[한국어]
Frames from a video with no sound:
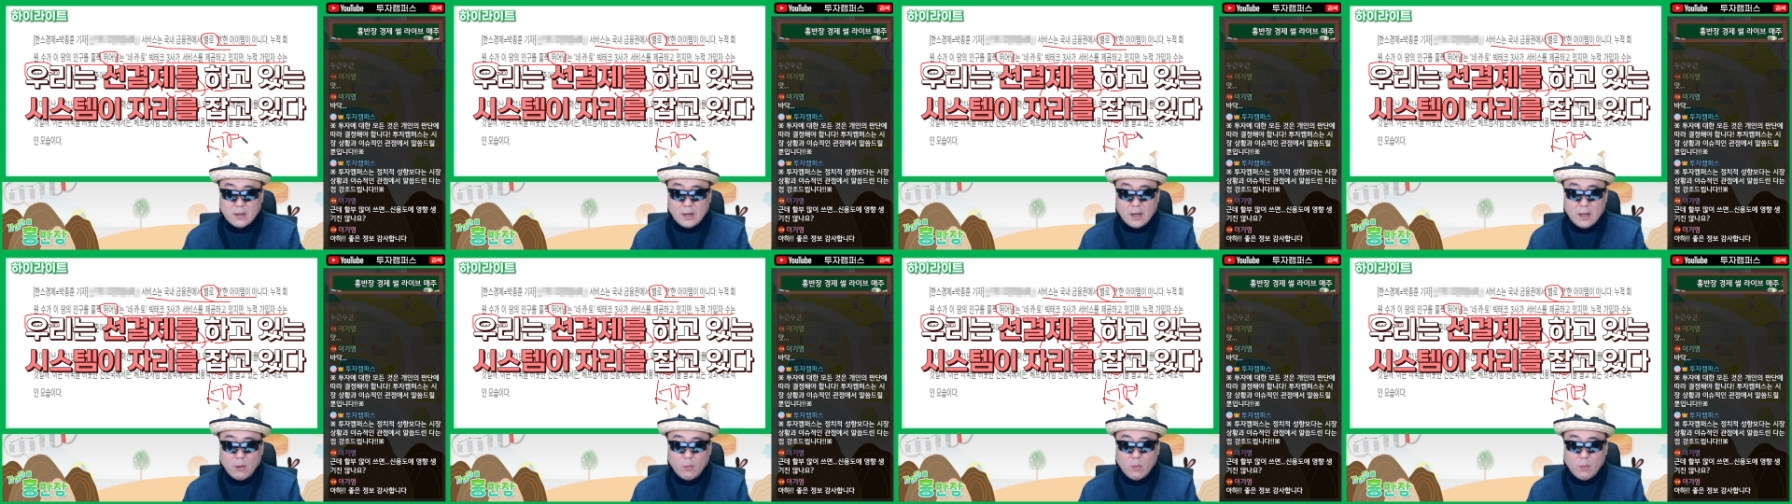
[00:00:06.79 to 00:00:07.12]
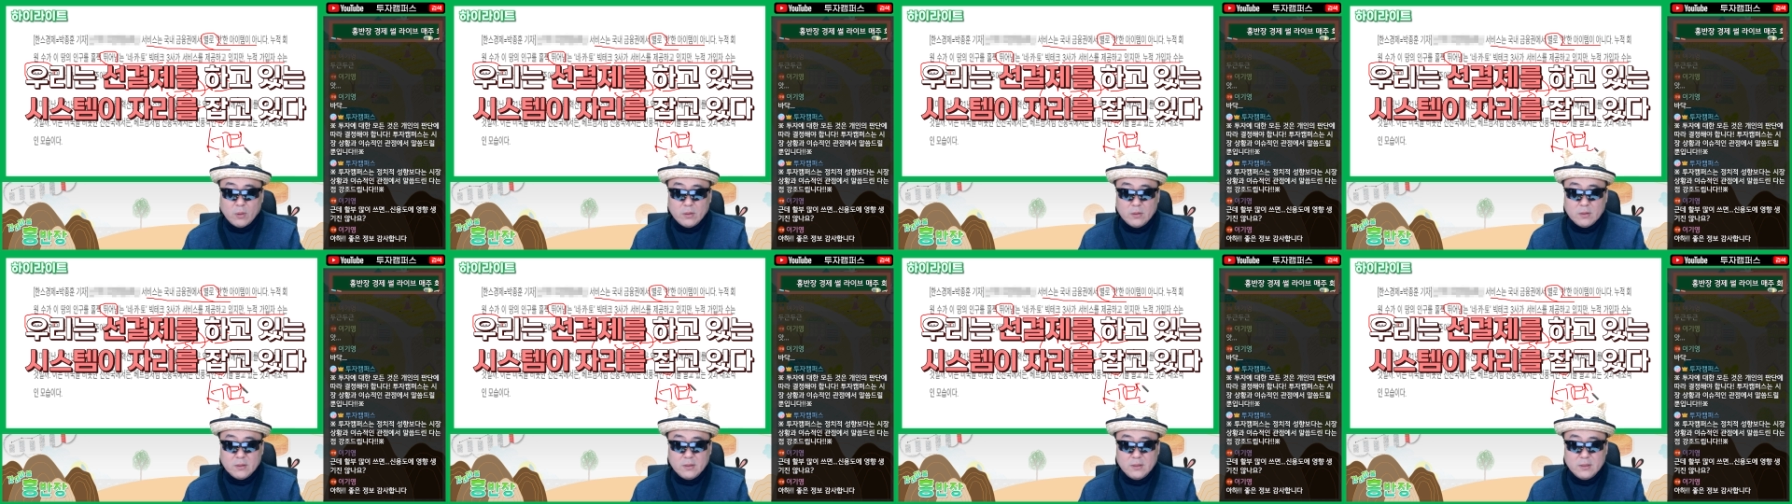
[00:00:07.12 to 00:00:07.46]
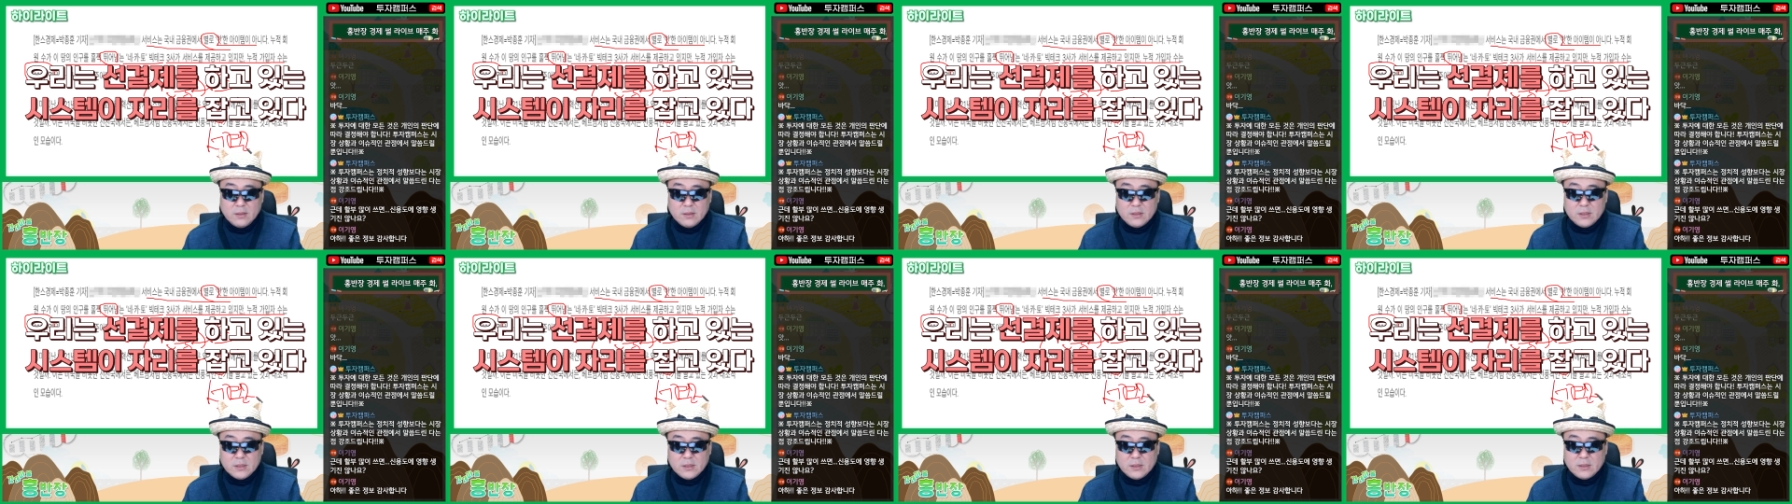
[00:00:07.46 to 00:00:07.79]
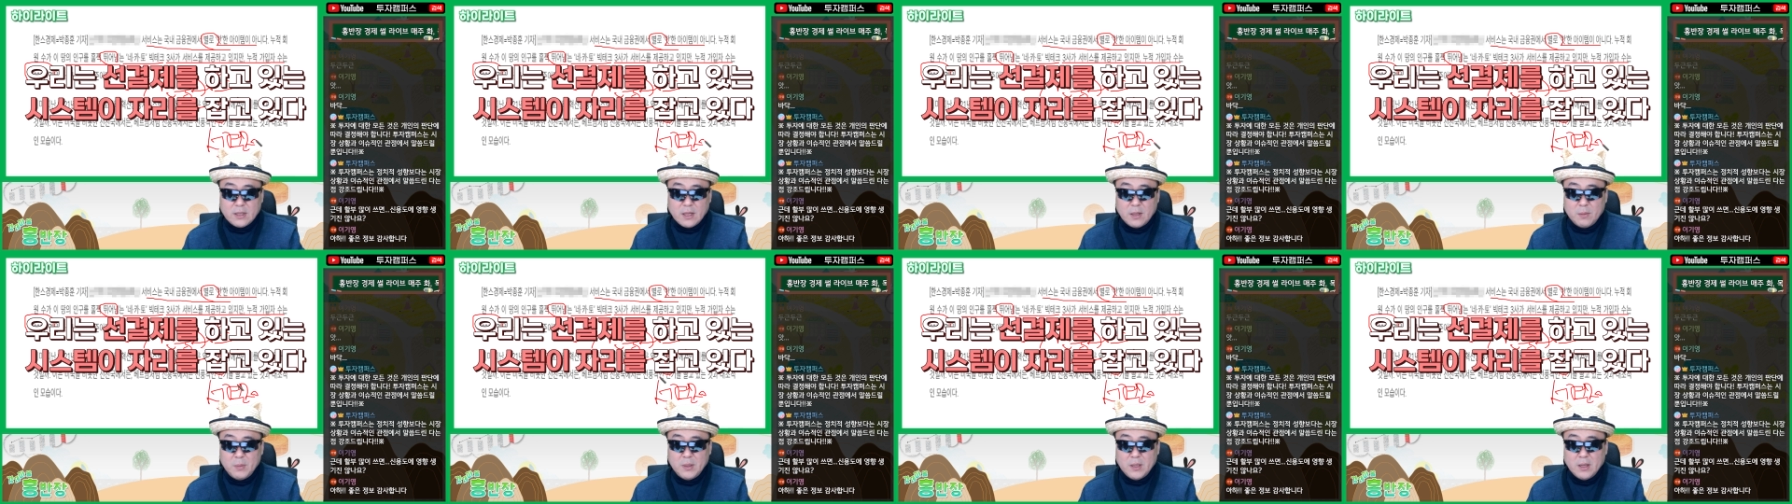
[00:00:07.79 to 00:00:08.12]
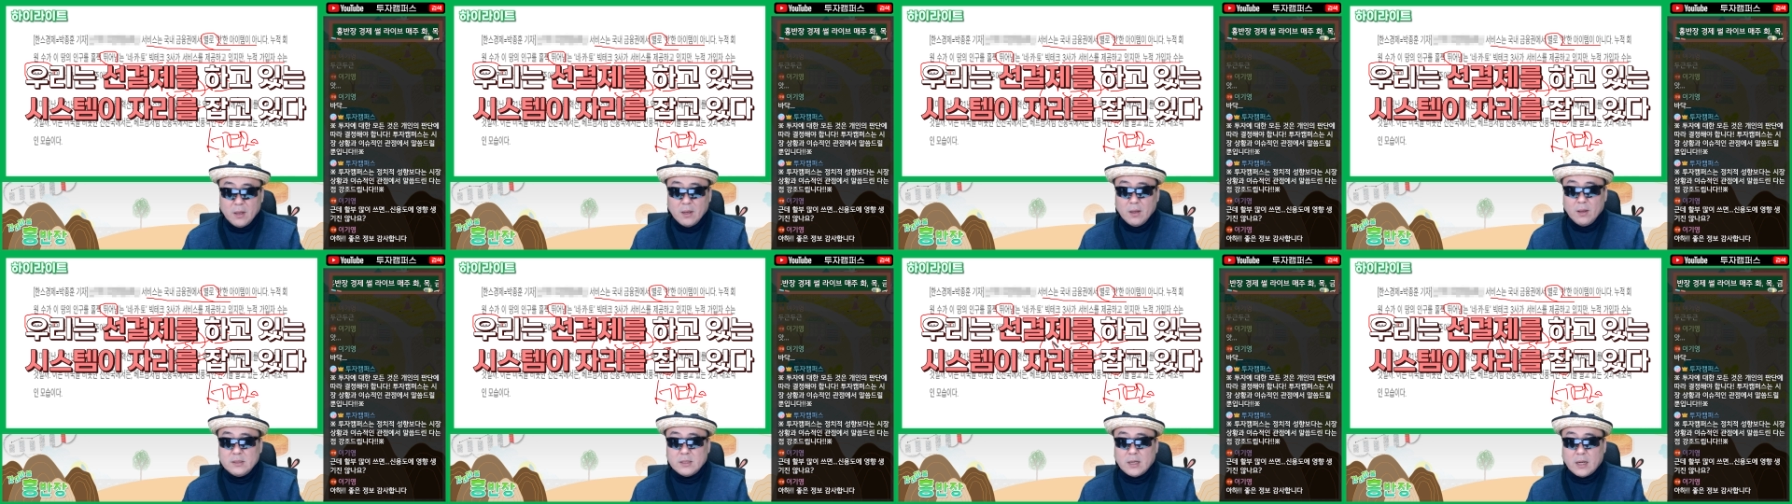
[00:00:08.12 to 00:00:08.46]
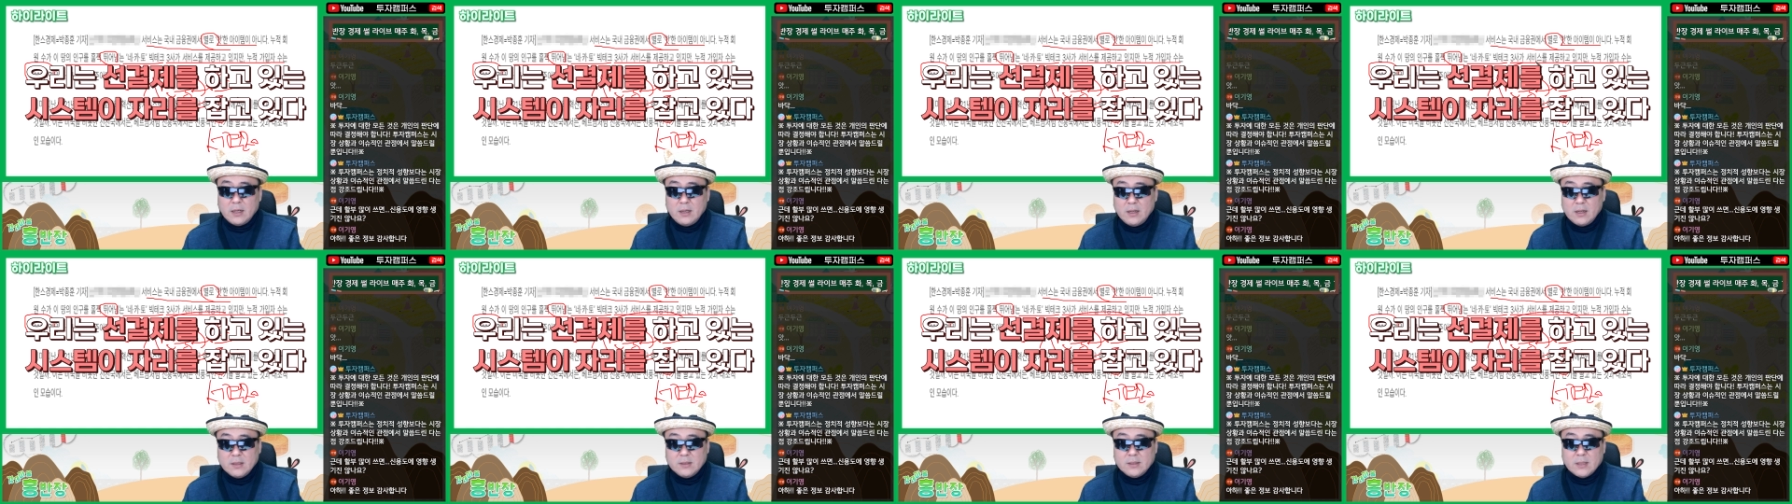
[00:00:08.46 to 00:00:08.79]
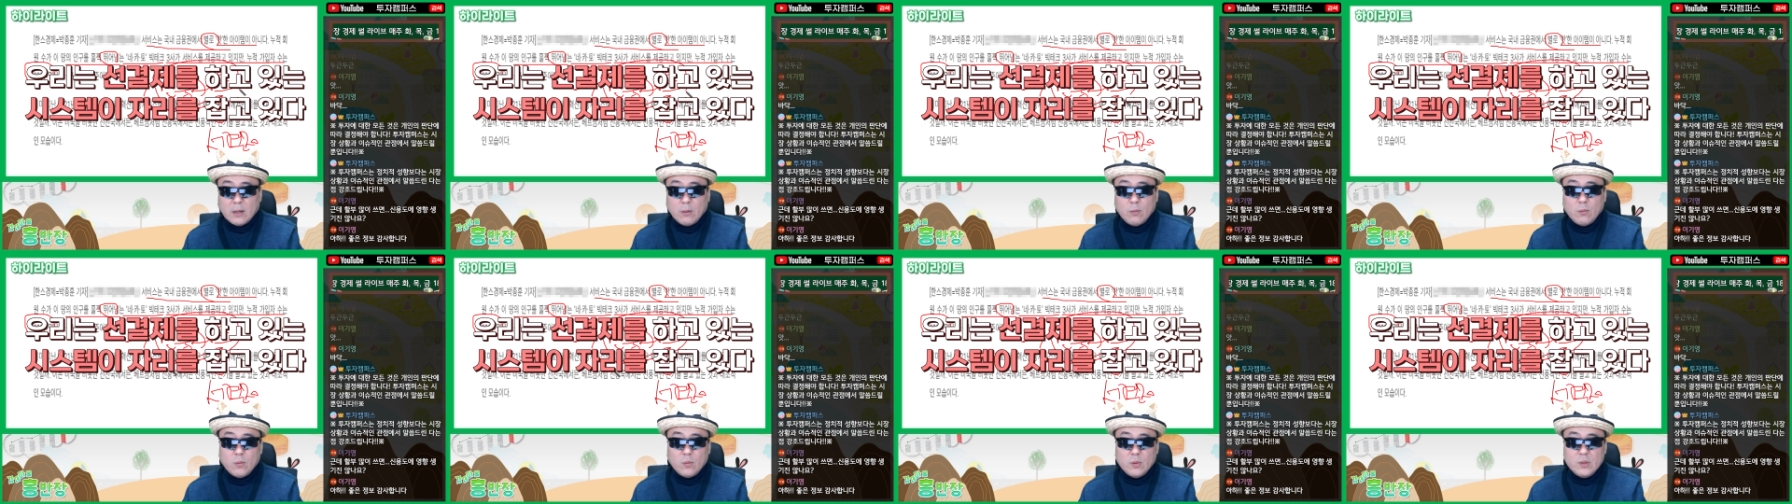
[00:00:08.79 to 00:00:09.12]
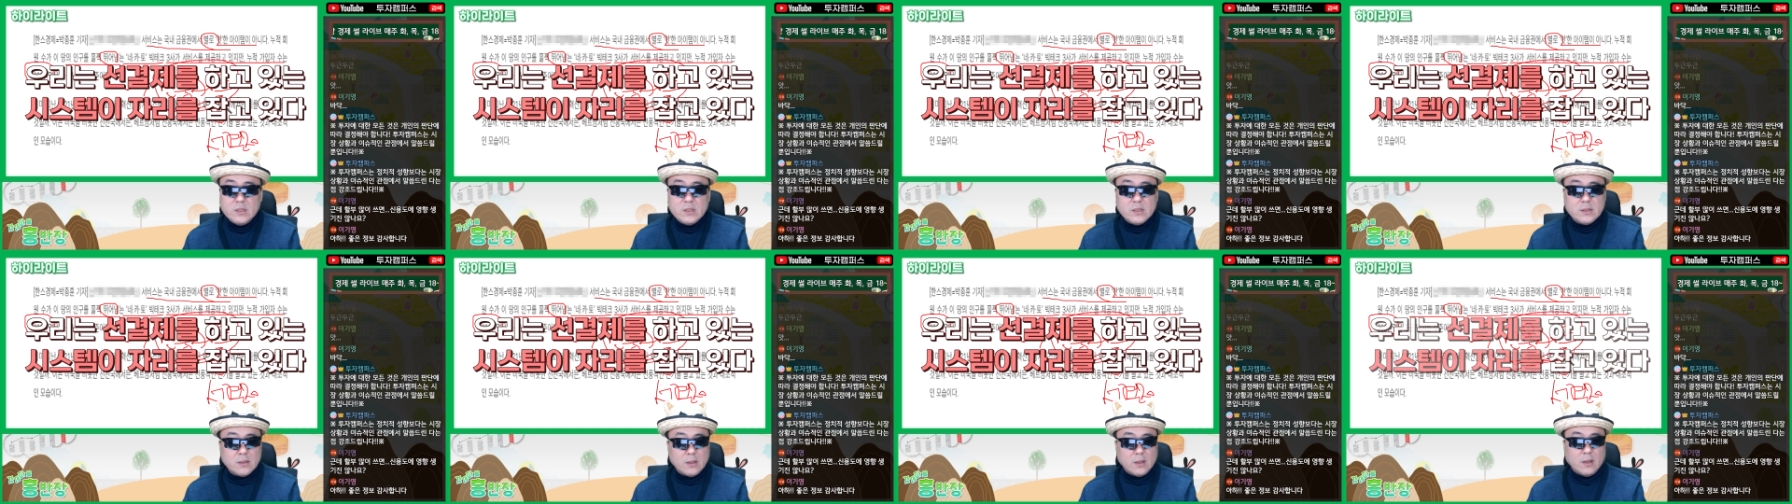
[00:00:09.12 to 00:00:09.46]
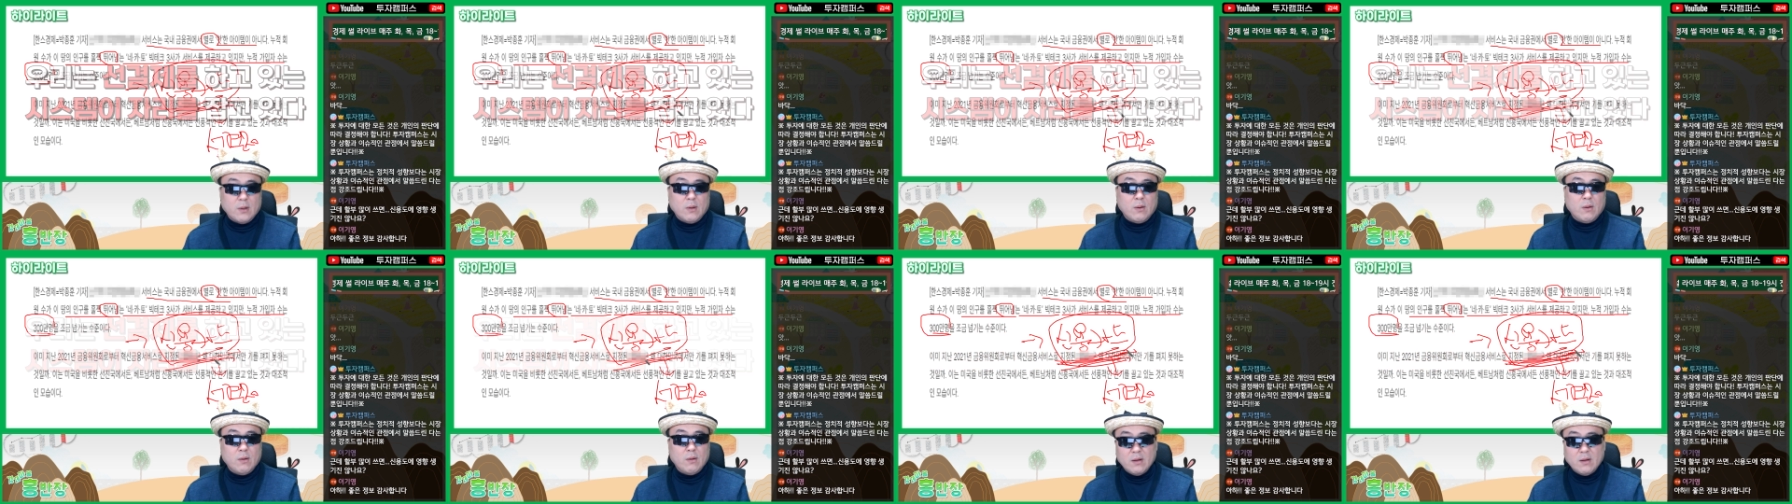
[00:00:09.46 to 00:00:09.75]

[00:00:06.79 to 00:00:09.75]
하고 있는 시스템이 자리를 잡고 있어요.